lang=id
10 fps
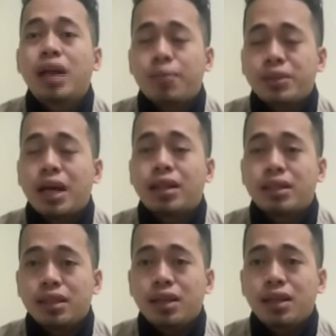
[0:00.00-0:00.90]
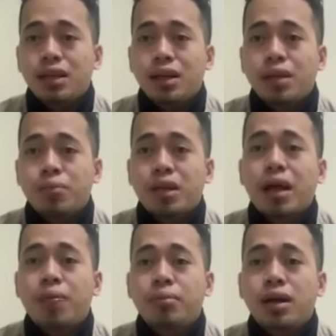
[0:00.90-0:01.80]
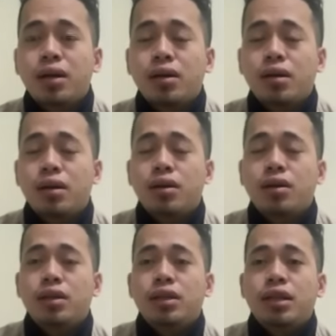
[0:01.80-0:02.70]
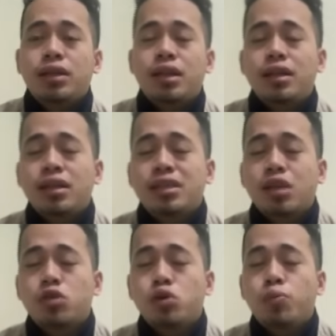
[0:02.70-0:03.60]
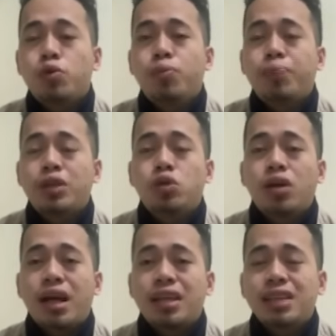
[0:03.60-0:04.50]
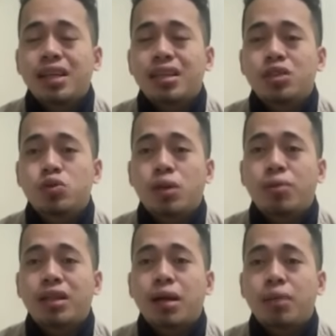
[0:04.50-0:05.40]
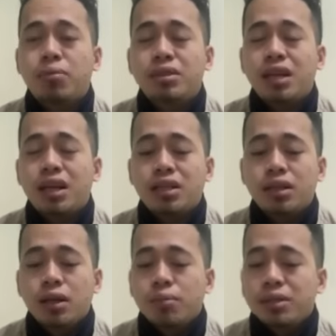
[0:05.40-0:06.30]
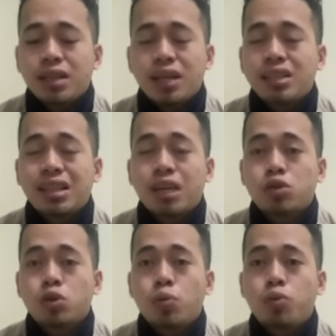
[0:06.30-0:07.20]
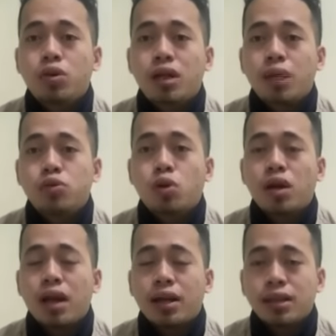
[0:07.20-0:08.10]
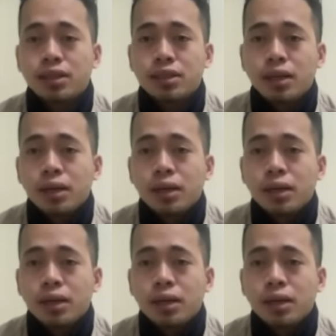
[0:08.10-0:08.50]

saat ini ya bertambah uh, yang tadinya 124 jurnalis saat ini sudah bertambah menjadi menjadi 126 jurnalis